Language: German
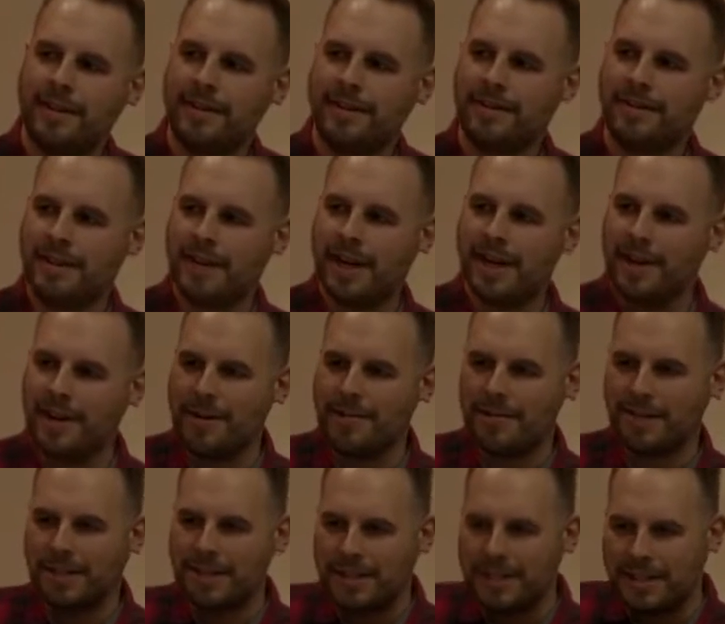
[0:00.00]
Und dann kommt
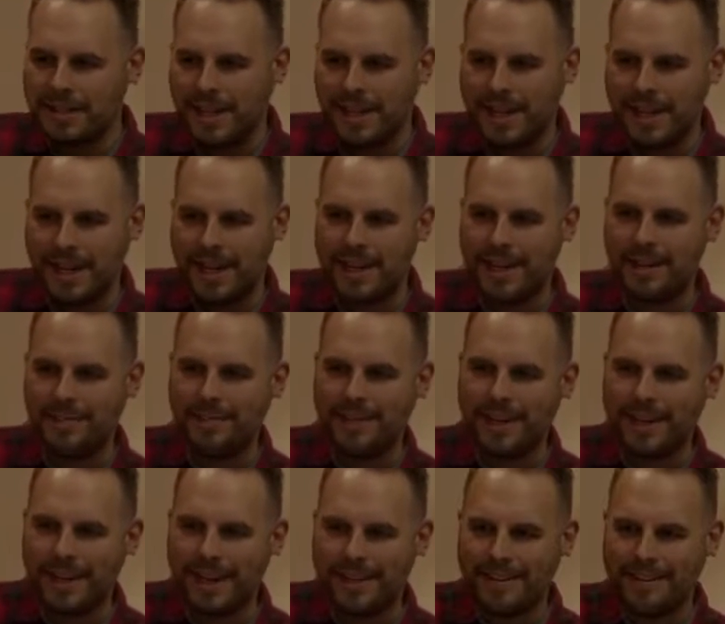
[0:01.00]
Gottes genialer
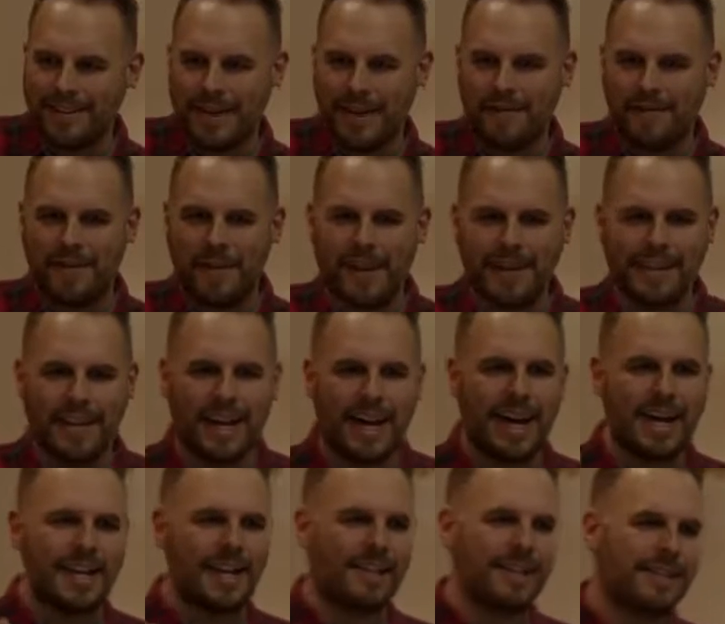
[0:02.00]
Plan und er fängt
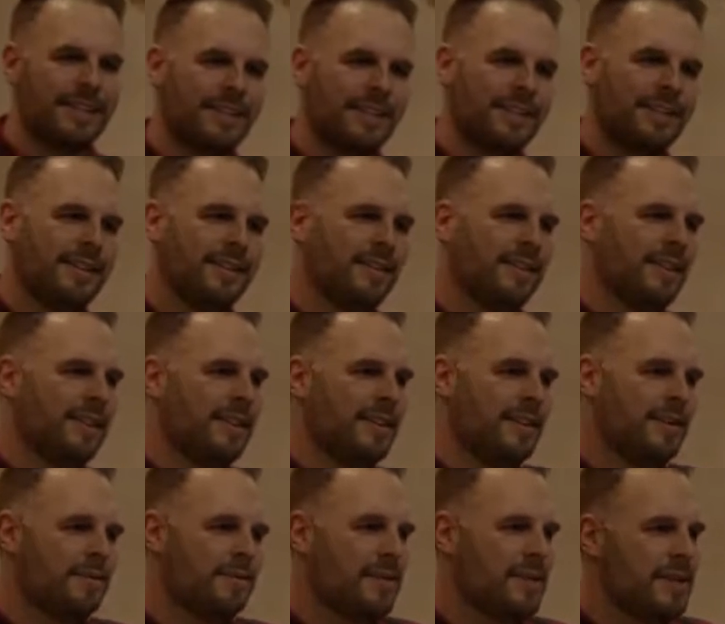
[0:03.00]
an
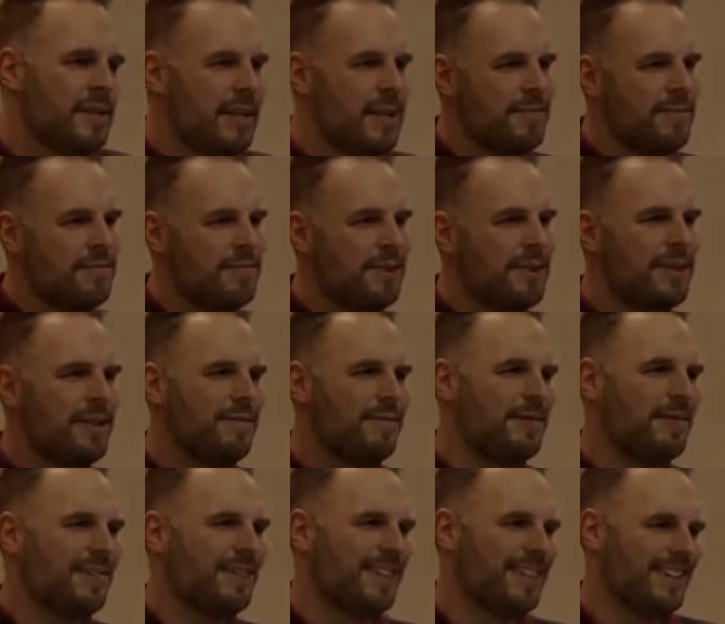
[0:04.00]
mit einem
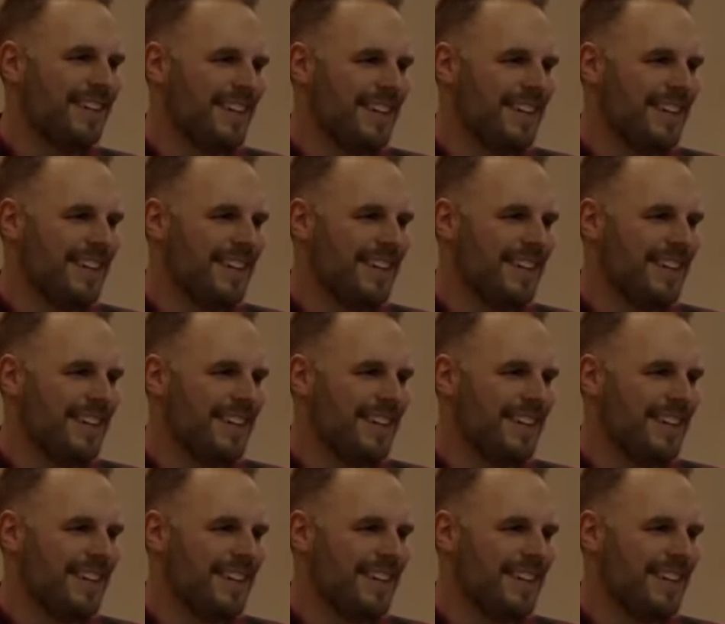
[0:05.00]
Baby.